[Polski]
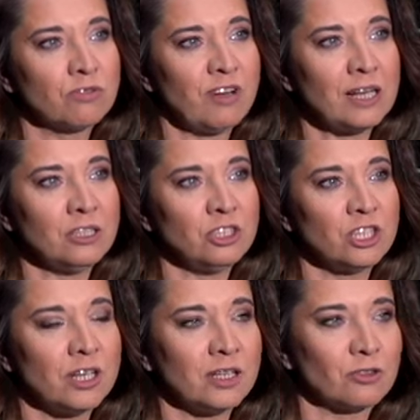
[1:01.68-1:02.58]
Urwali
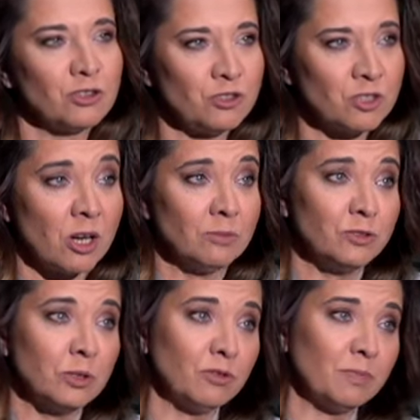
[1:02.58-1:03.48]
się rodzicom,
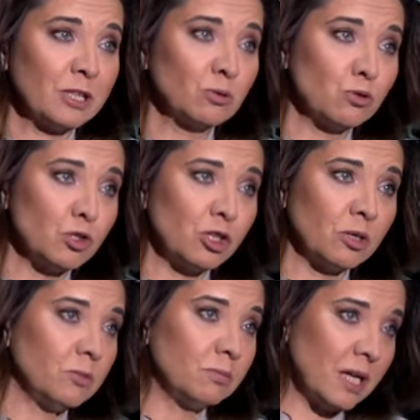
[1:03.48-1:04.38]
w tym wypadku
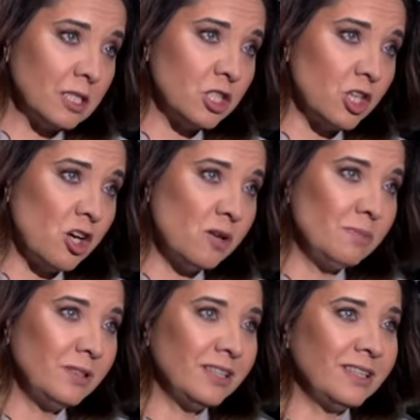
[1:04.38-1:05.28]
żonom,
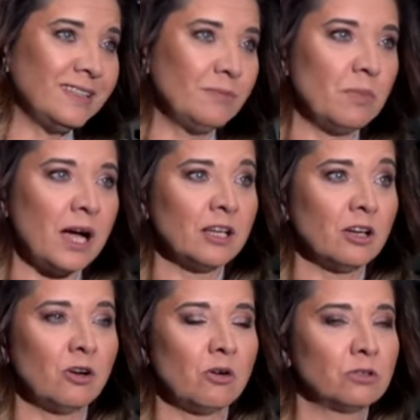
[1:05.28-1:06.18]
mężom, y,
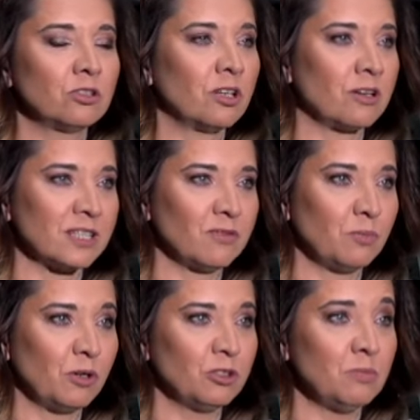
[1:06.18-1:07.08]
mają trochę
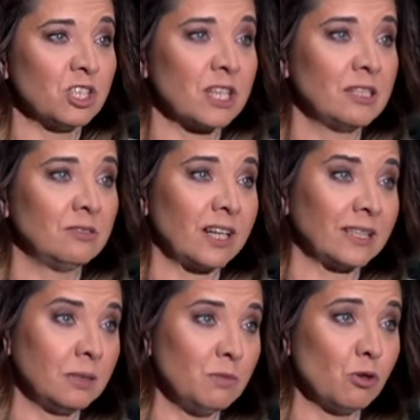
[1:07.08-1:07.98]
swobody, mieszkają w
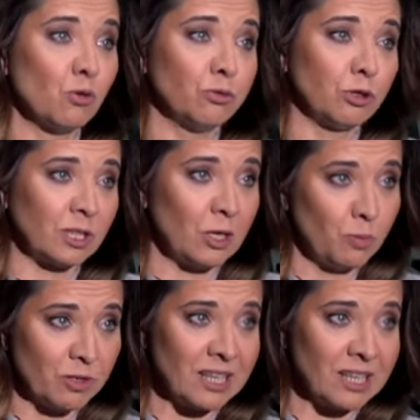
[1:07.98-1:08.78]
akademiku, w hotelu